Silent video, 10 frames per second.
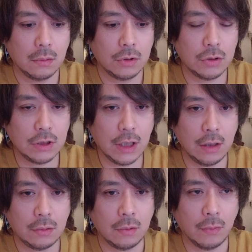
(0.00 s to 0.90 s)
羊飼
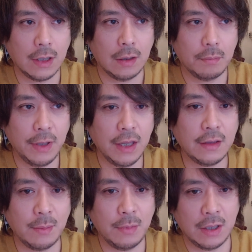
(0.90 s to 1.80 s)
いっていうのは
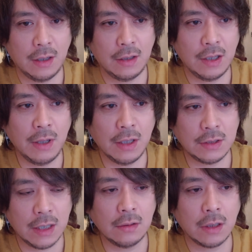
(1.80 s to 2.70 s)
ペーターみたいな
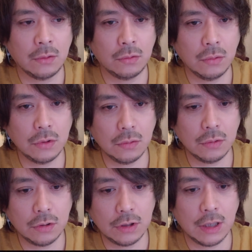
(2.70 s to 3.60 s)
イメージがあるけど当時の
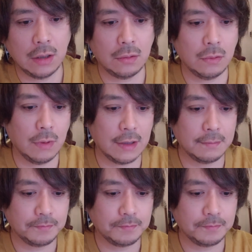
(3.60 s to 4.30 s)
羊飼いっていうのは